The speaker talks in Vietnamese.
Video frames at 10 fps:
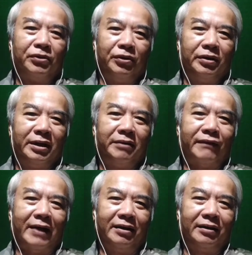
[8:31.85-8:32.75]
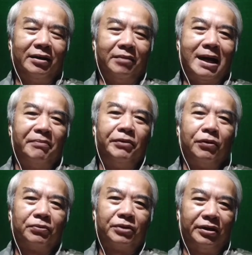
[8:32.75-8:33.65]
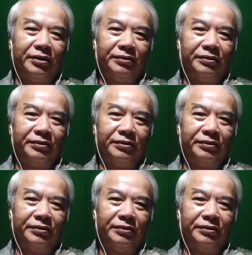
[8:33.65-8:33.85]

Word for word: tôi đi khoảng chừng 30 phút thôi